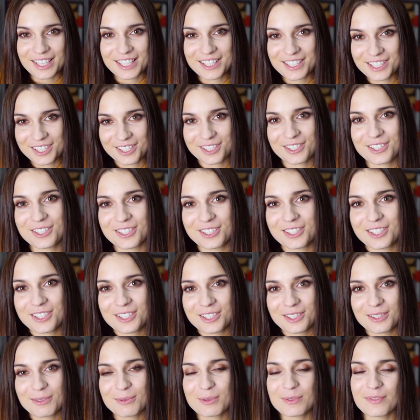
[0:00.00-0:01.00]
I cieszę się, że
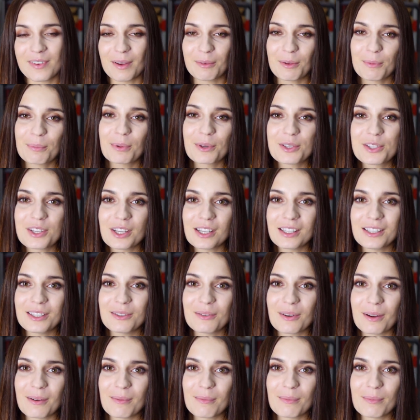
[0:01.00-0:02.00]
się tym z Wami
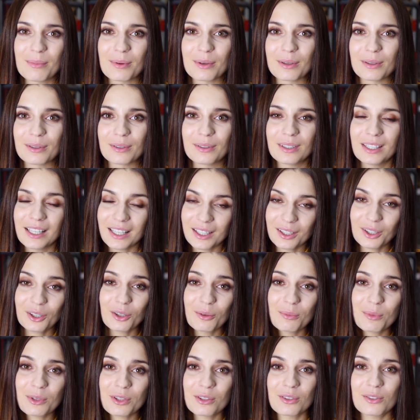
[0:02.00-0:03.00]
podzieliłam, bo
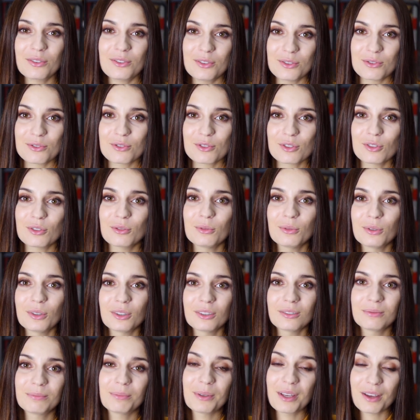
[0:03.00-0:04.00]
lekko mi to
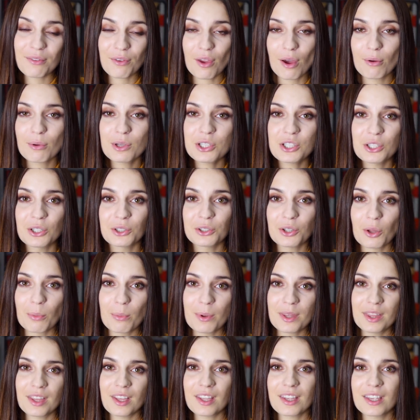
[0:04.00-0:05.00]
ciążyło. Pojawiały się o to
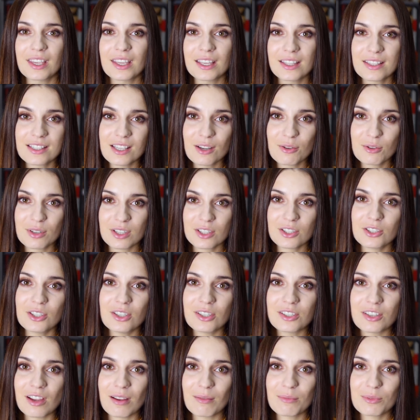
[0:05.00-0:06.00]
pytania, ja cały czas
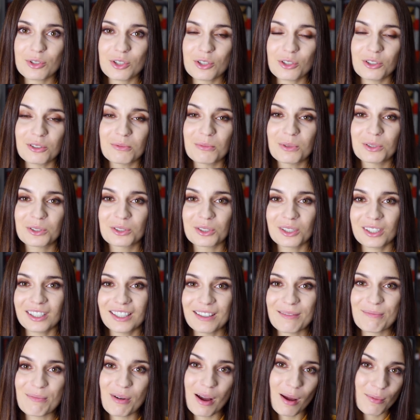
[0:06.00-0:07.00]
siedziałam cicho, bo
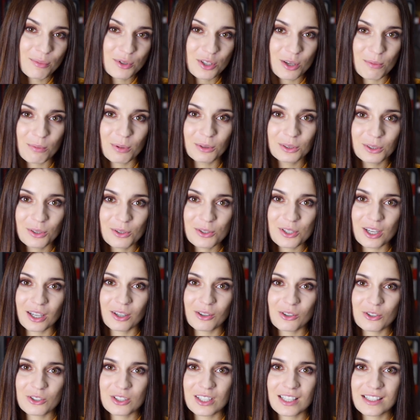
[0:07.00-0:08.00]
trochę bałam się podjąć
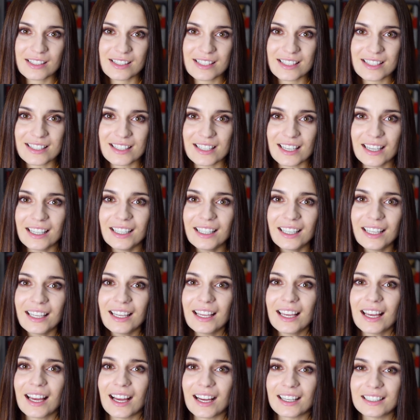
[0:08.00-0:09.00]
jakąś decyzję,
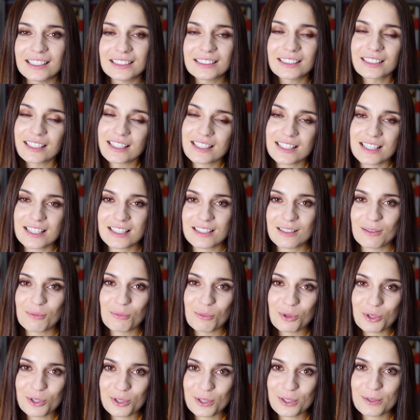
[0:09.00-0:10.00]
ale teraz jestem
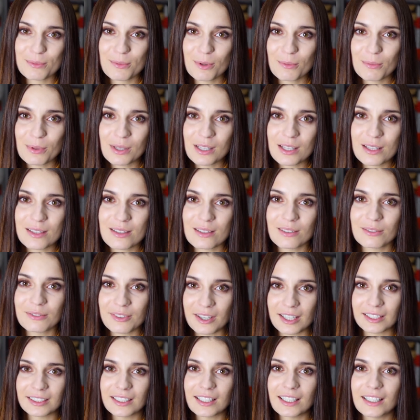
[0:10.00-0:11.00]
mocno
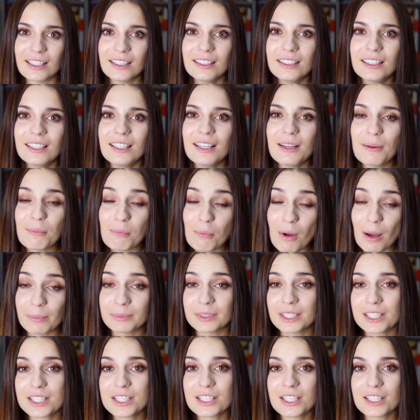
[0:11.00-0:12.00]
zmobilizowana. Mam
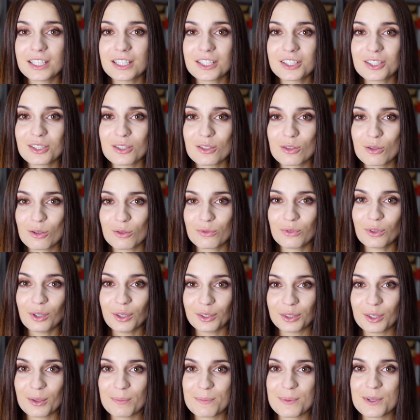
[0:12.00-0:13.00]
nadzieję, że
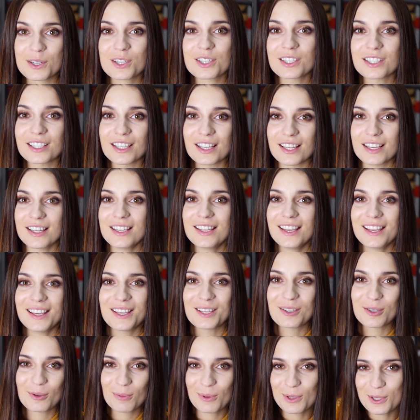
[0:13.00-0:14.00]
zdrówko dopiszę
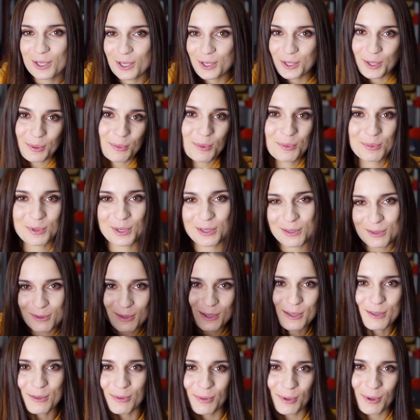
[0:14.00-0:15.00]
i że będziecie mi
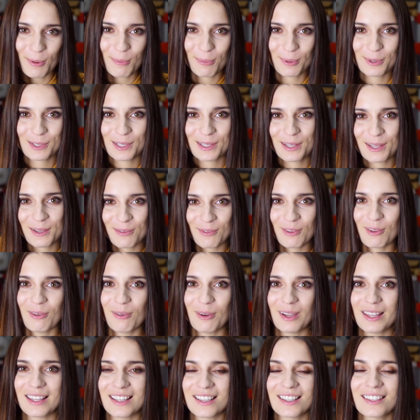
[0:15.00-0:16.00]
przesyłać swoją
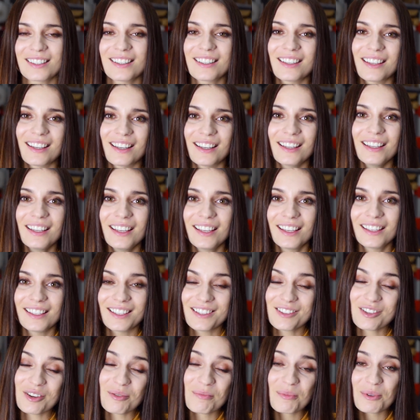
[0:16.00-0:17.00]
pozytywną energię
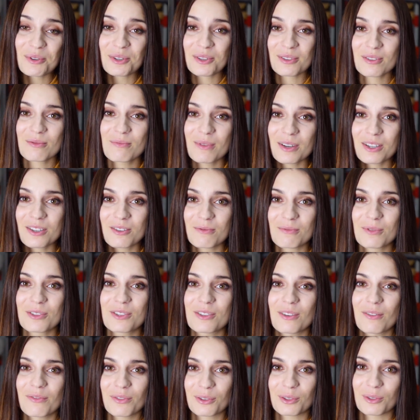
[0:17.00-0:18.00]
i że może zobaczymy
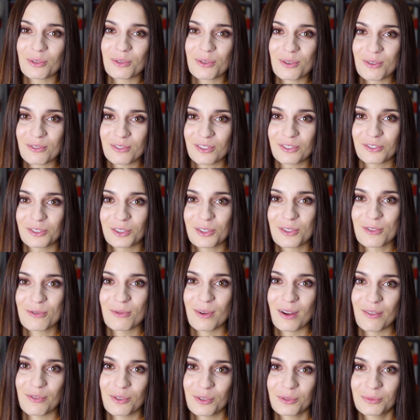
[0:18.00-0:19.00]
się w grudniu we
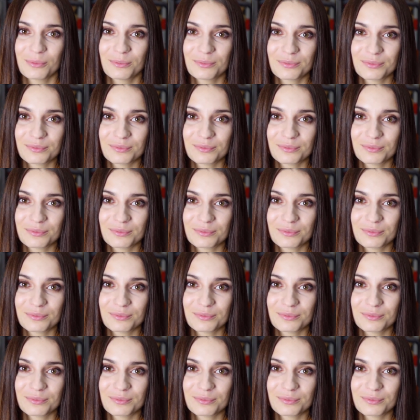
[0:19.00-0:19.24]
Wrocławiu.